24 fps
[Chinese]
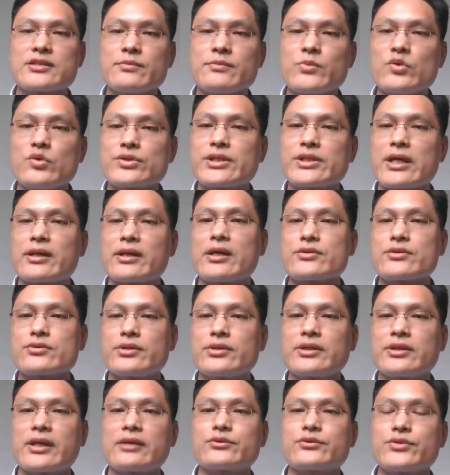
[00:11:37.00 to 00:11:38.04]
最后
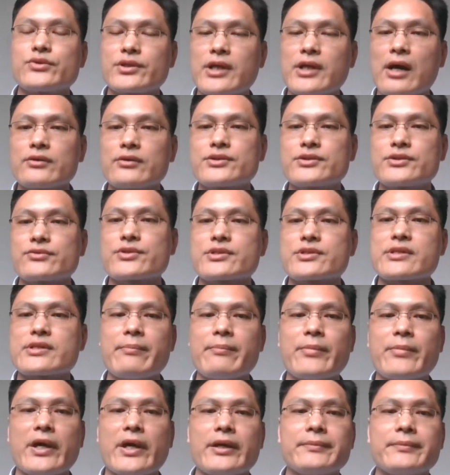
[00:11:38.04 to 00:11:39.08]
是 IT 科
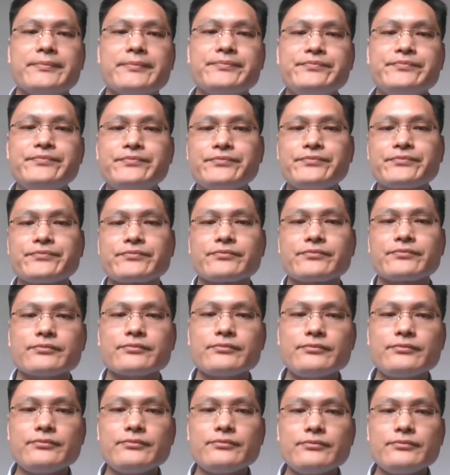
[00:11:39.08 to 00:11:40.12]
技对人的自
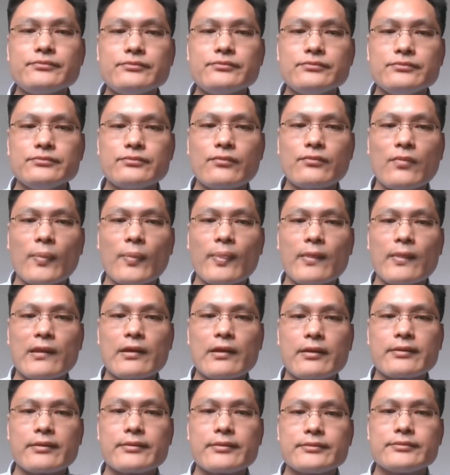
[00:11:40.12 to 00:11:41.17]
由意志的釜底抽
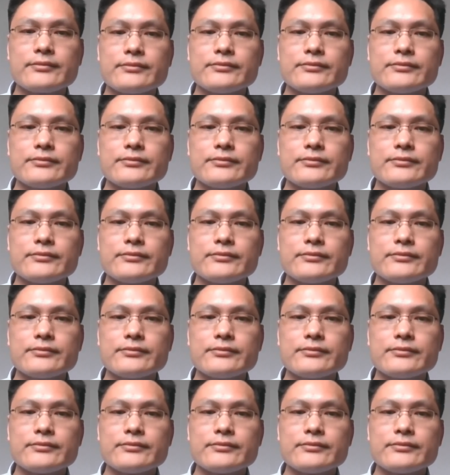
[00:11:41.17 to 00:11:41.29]
薪，